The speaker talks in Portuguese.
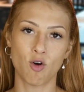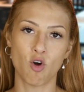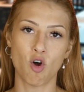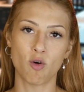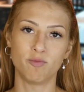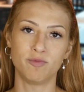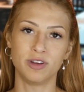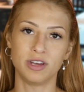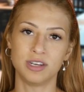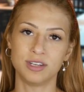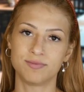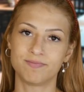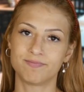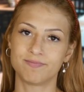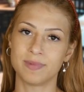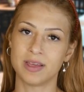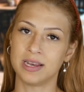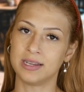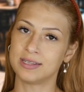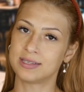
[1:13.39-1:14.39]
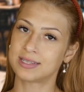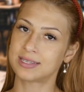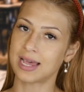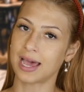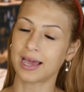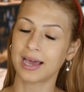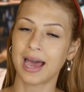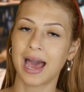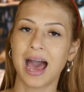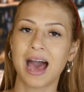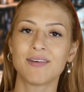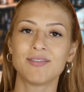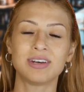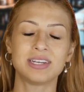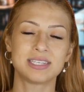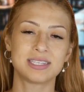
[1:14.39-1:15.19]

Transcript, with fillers: Óbvio, ele, ele sacava,